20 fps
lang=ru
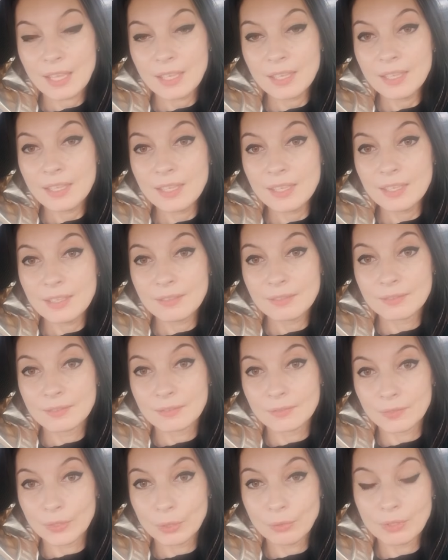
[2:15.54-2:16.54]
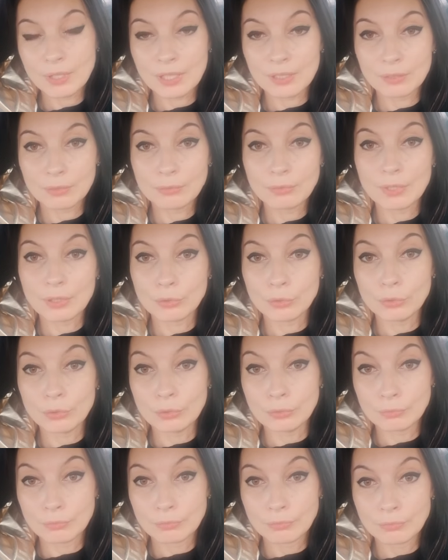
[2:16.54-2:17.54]
и вдруг я оттуда
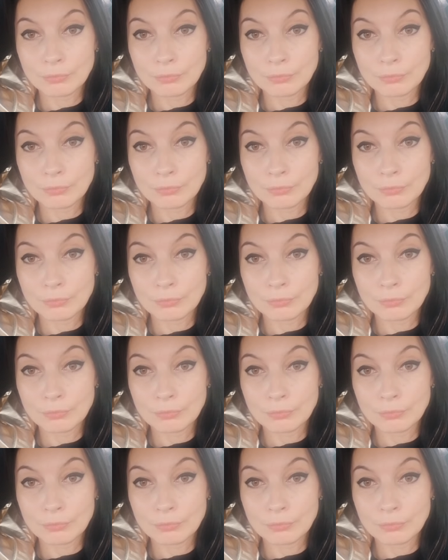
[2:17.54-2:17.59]
уйду?